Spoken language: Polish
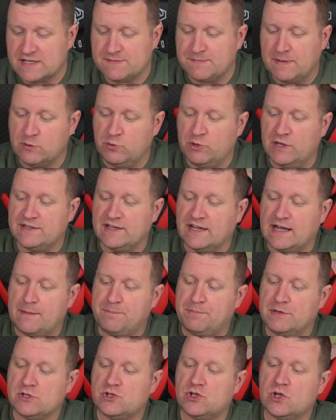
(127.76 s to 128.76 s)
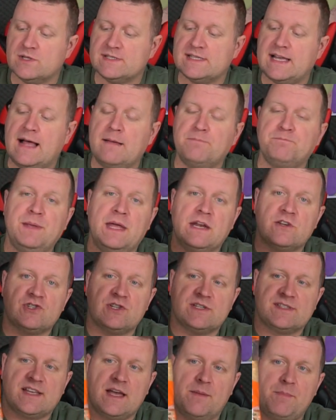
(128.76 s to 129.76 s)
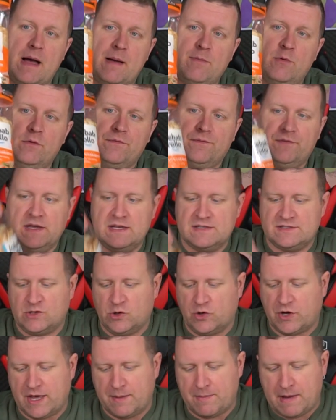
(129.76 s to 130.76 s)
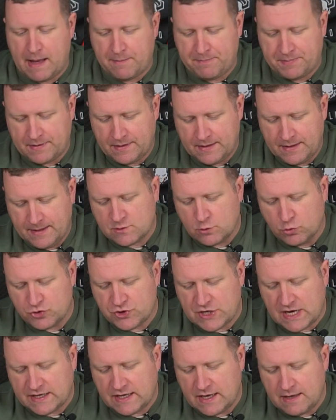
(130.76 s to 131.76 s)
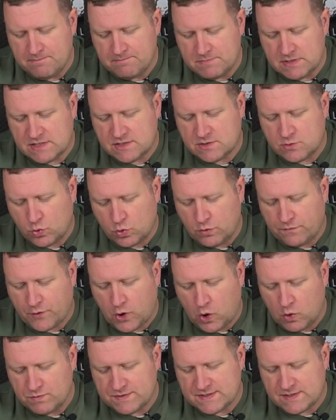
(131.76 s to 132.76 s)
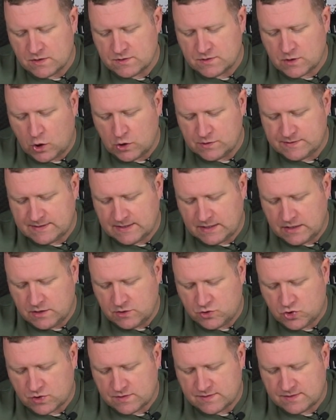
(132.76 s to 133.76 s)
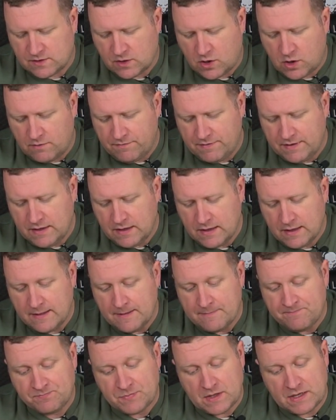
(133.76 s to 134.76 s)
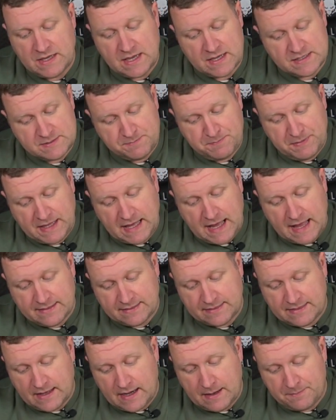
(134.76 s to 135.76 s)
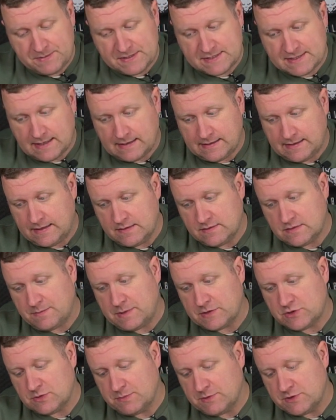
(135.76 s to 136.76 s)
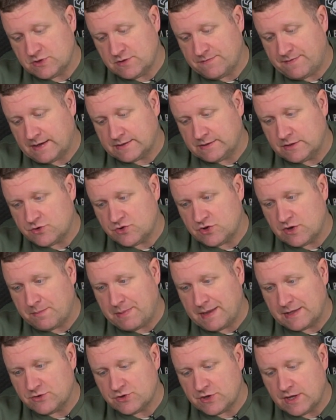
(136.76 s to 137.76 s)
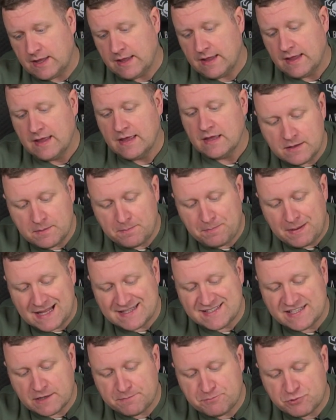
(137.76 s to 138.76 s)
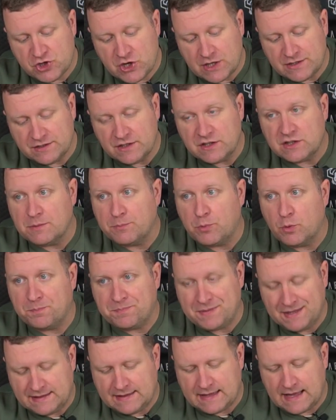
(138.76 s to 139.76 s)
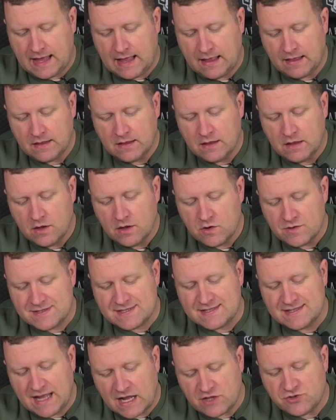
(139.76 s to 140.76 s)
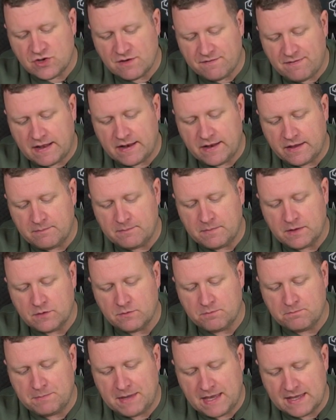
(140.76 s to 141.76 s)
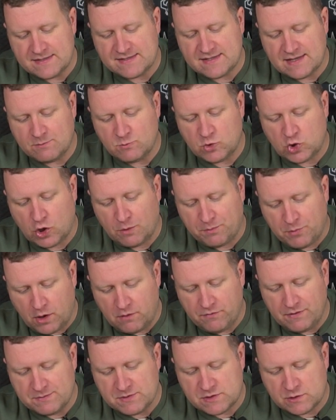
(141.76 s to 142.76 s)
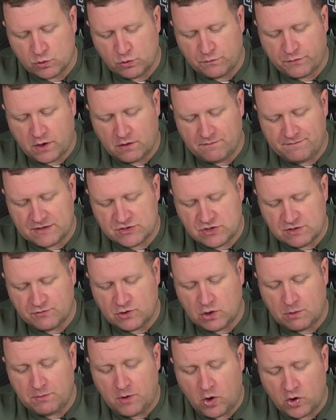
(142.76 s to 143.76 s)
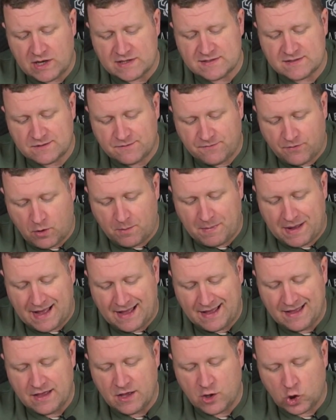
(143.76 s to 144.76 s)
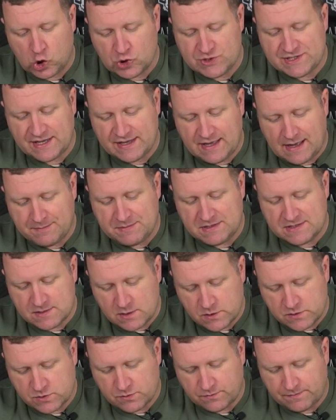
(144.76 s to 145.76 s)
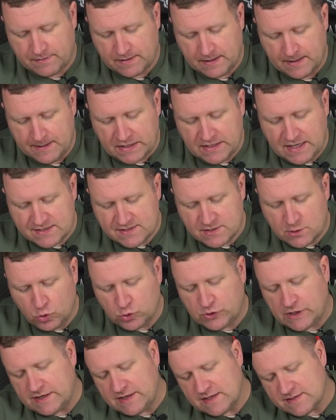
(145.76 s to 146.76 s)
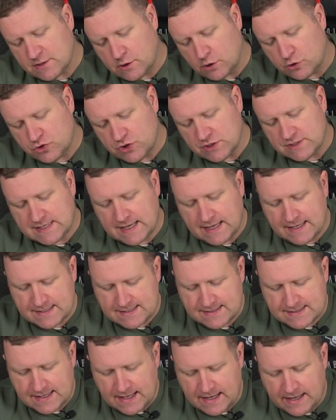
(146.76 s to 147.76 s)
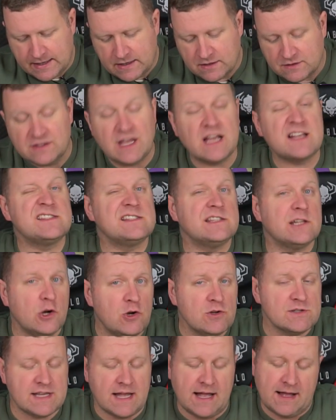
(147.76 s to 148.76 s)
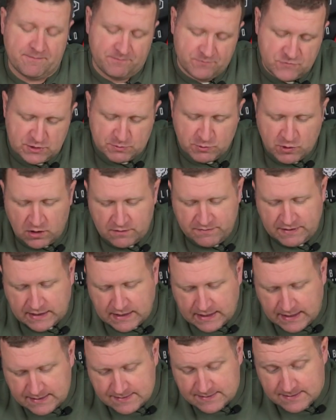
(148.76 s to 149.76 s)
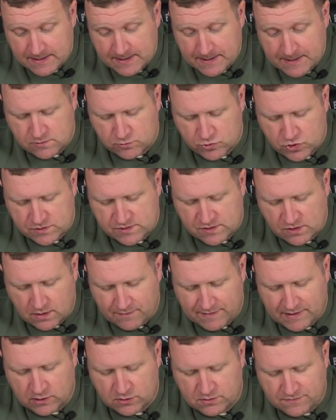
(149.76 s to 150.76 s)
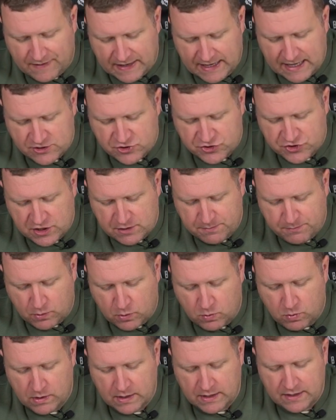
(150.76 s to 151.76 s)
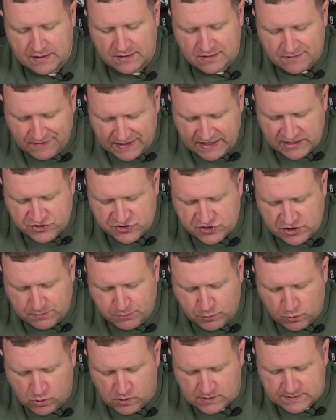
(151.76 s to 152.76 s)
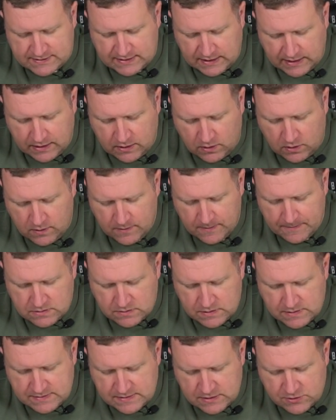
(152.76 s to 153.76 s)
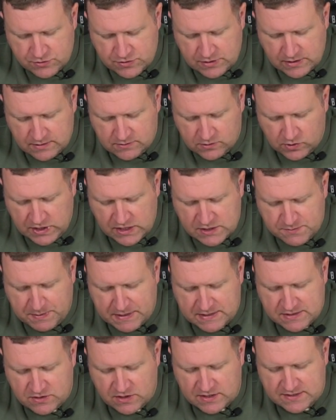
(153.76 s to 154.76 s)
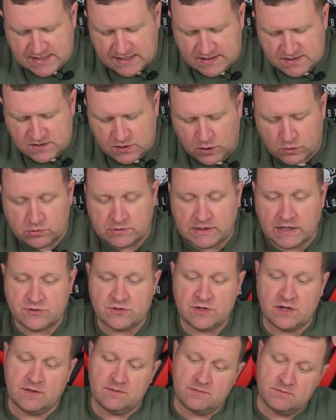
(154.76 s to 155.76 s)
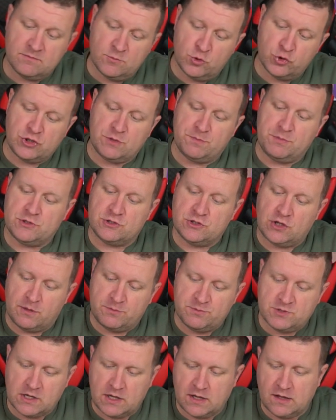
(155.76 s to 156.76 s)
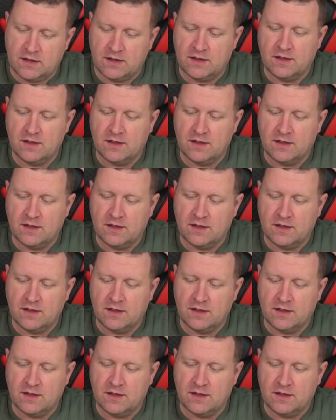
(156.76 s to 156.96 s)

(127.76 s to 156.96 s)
jak smakuje taka prycioza. Pierwszy z kebabów jest to kebab z kurczakiem, z surówką, sos ostry i czosnkowy. Jest pikantne napisane, zobaczymy czy faktycznie będzie. Y, placek pszenny typu pita z nadziewanym mięsem drobiowym, surówką warzywną oraz dwoma rodzajami sosów. Jest gluten, jest gorczyca, jest seler, dekstroza, czymkolwiek jest. Sosu czosnkowego 12,5 12,5 ostrego. Co jest jeszcze? No jest benzoesam sodu, także musi być dobrze.